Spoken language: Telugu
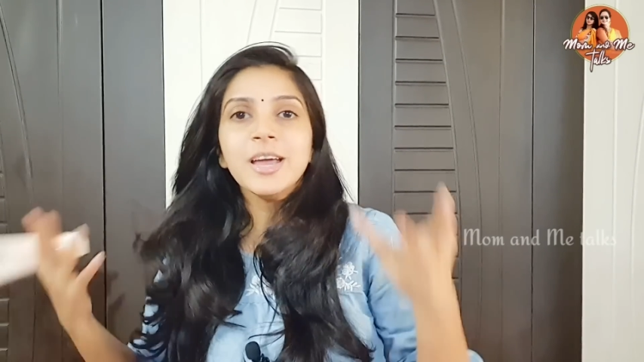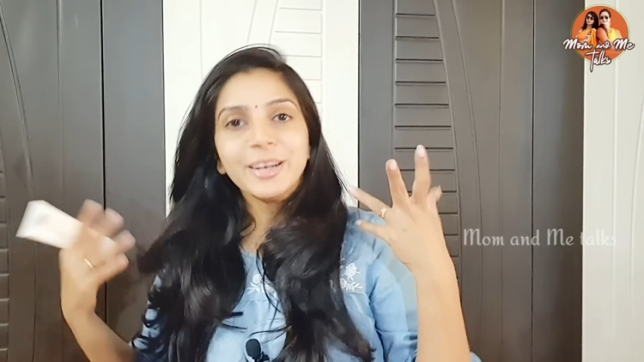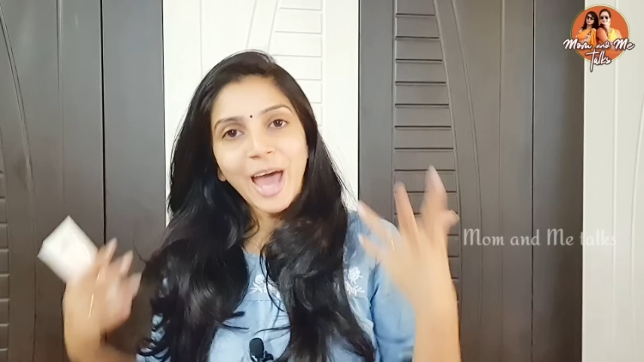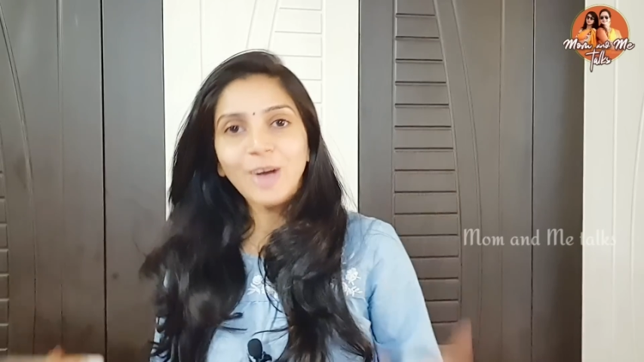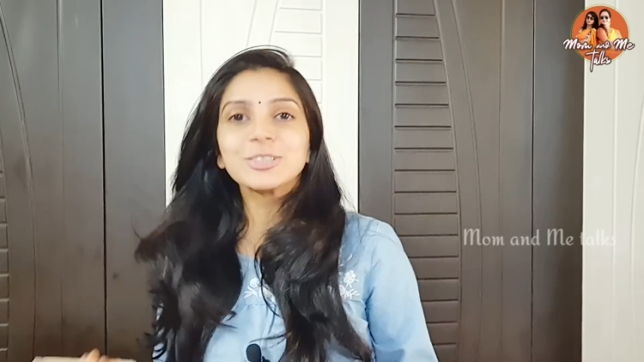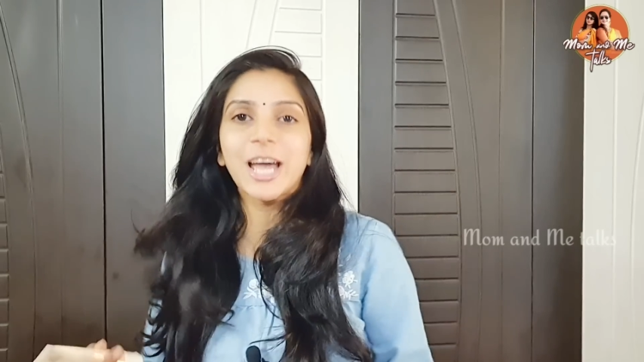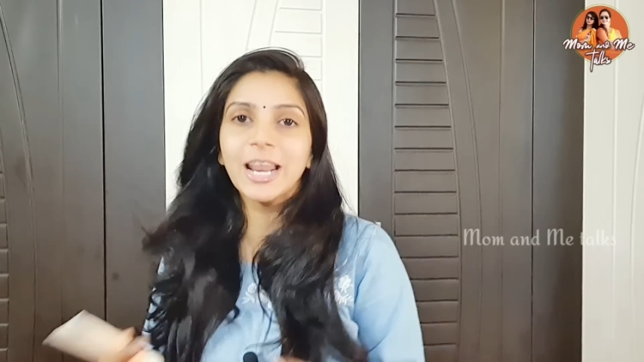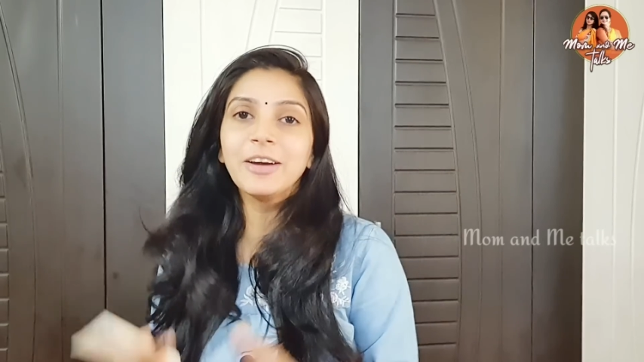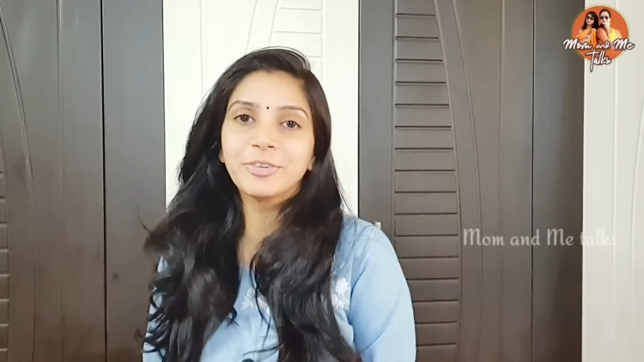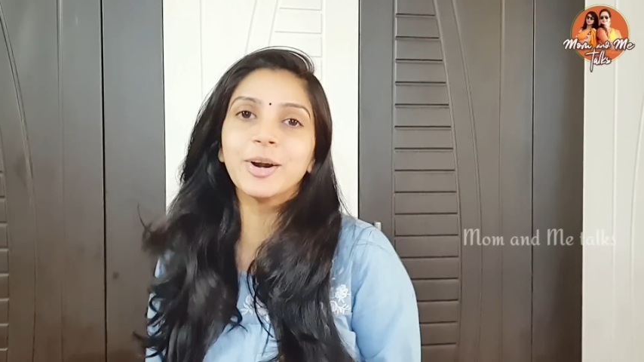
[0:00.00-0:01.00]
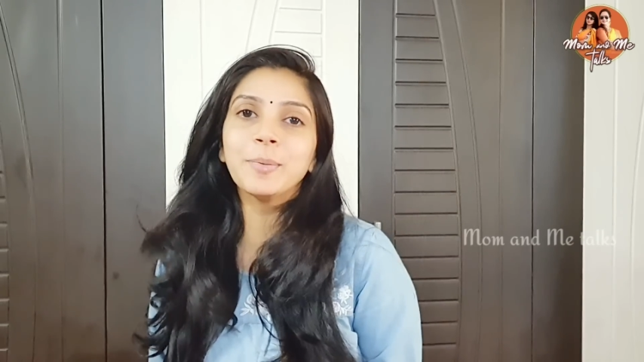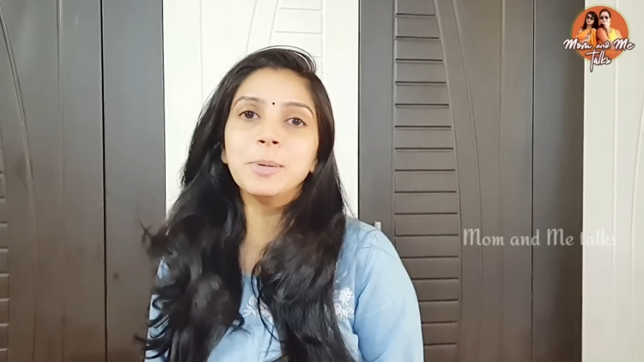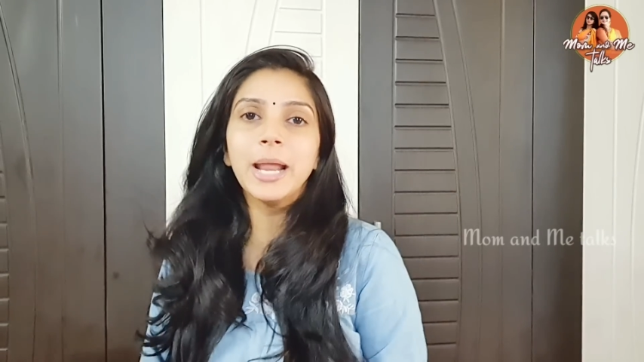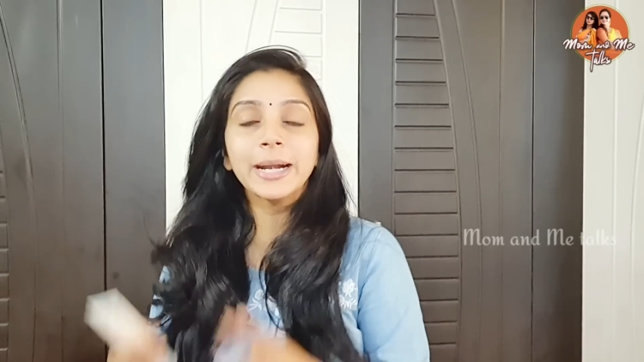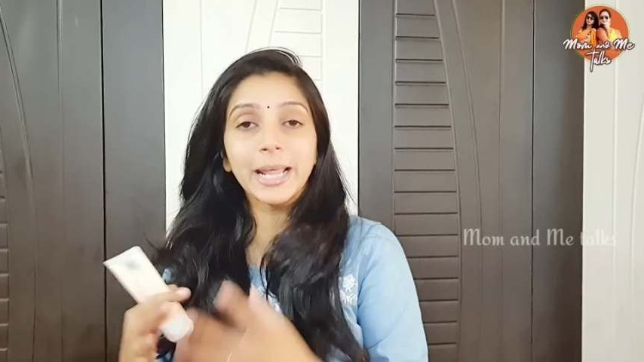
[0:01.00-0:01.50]
నాకు చాలా
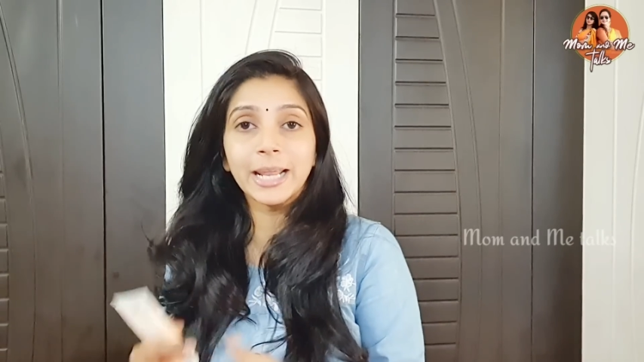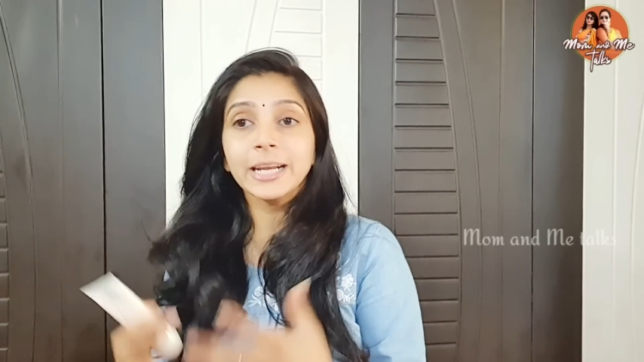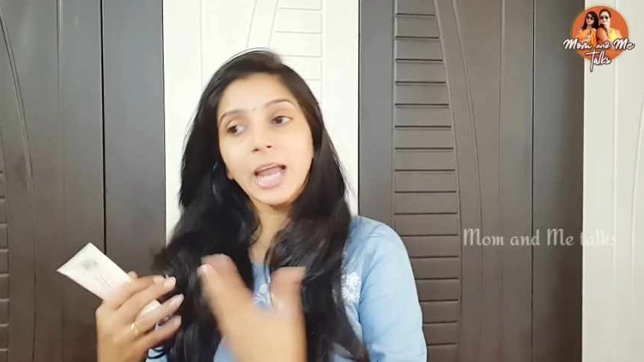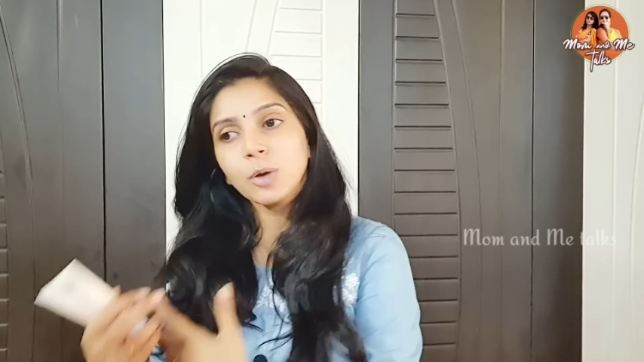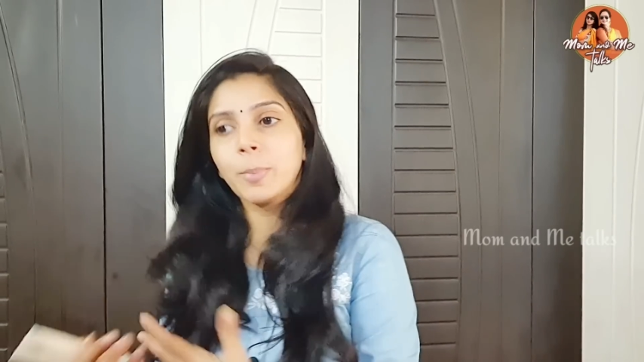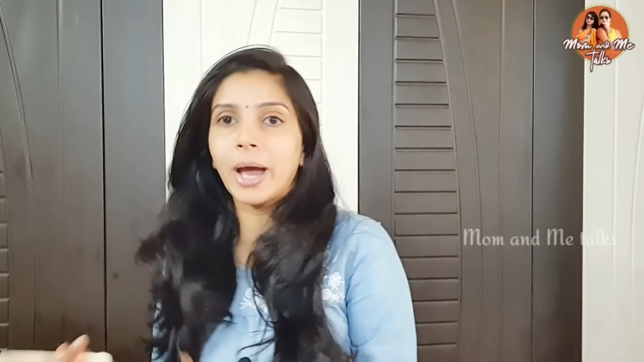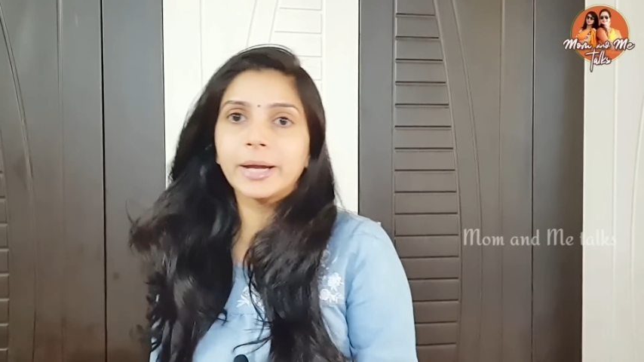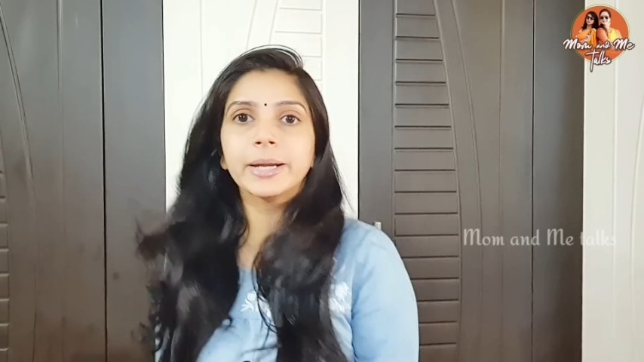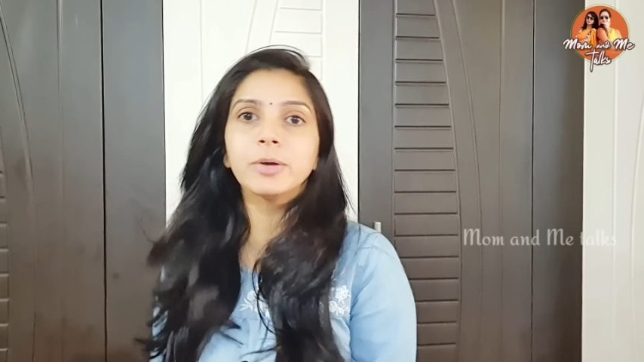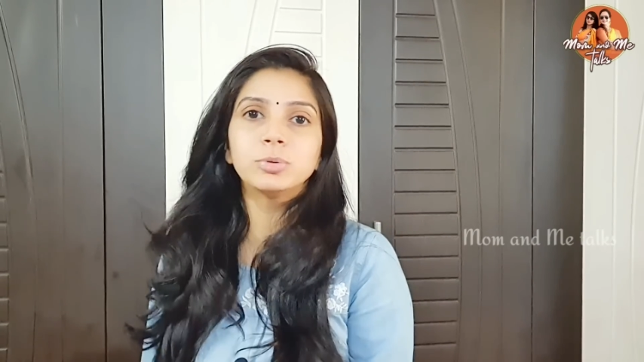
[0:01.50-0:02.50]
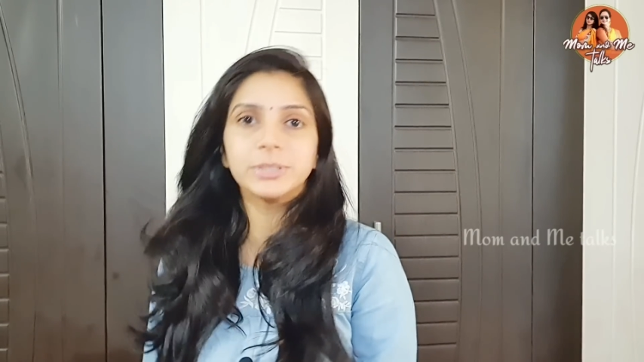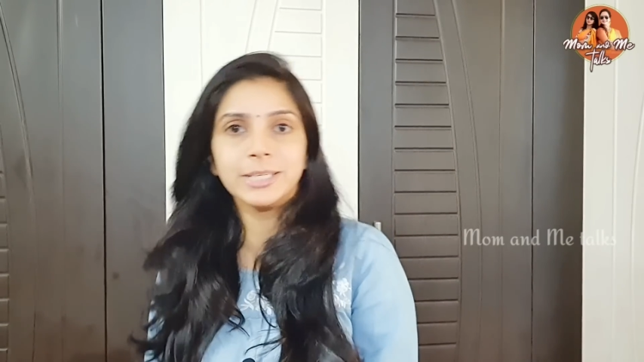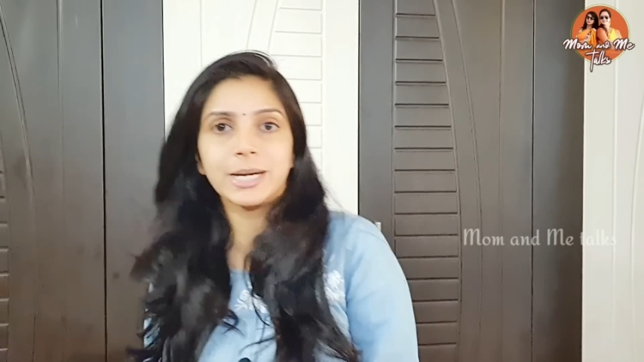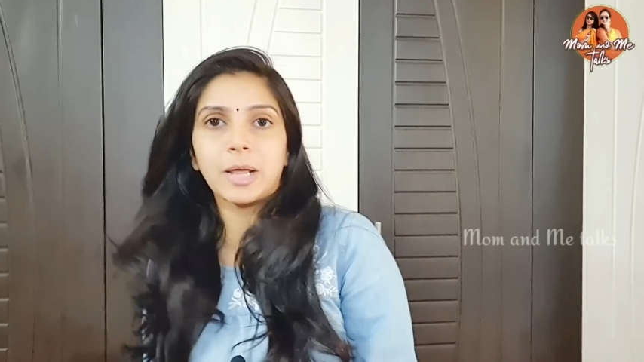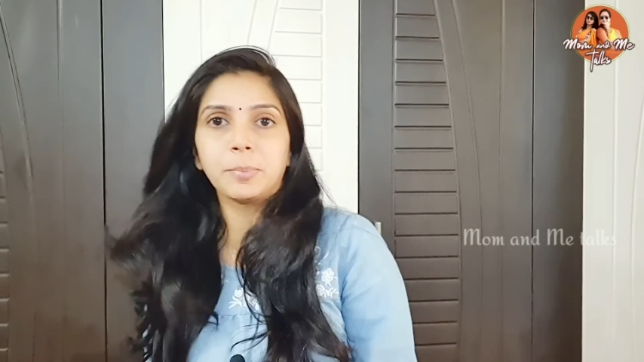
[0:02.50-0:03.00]
అఫోర్డబుల్ అండ్ అలాగే నాకు బాగానే ఉంది
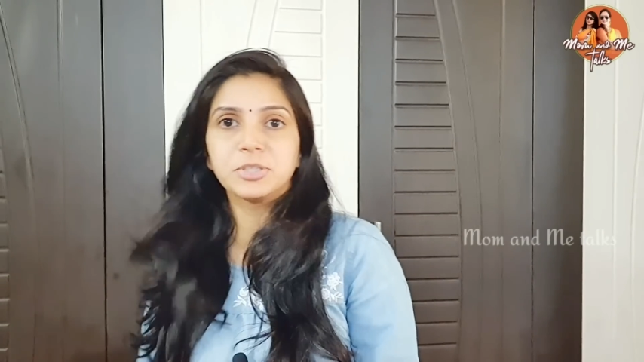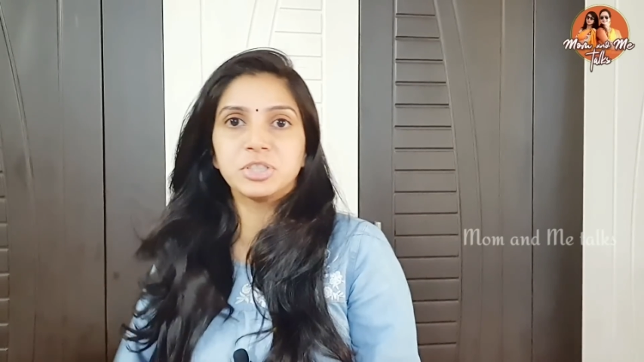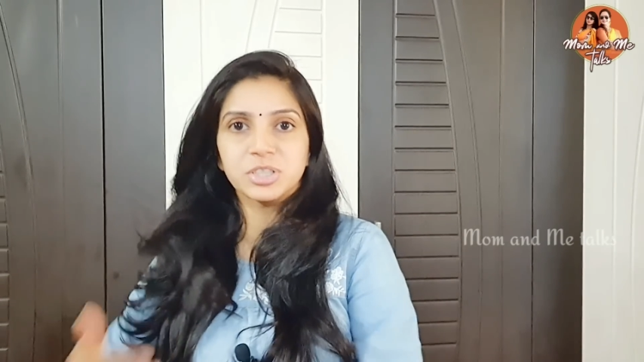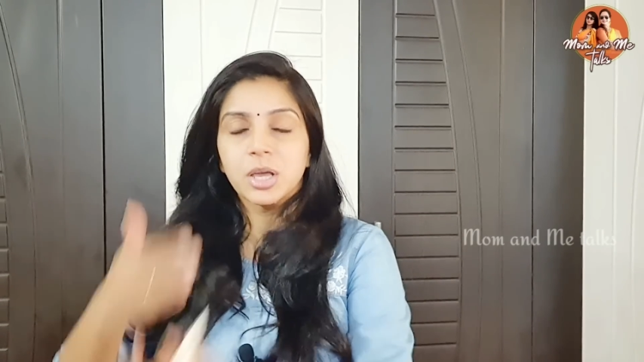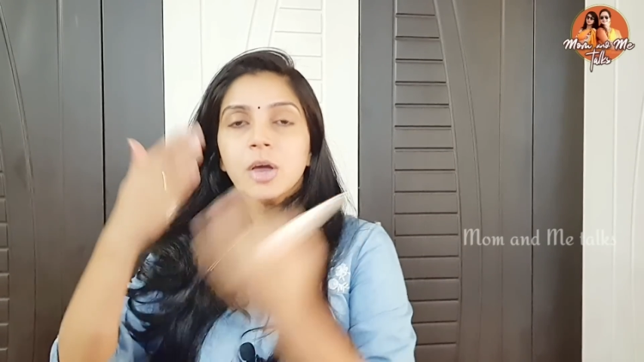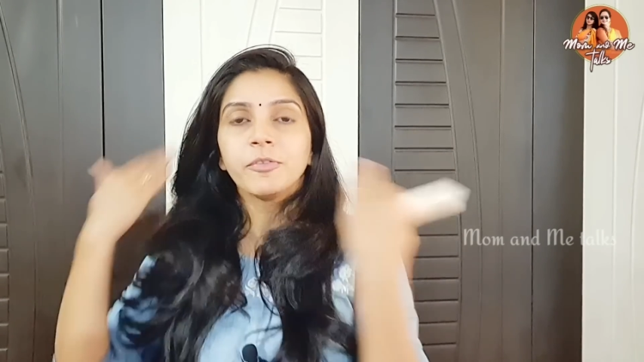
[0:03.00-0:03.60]
అని అనిపించింది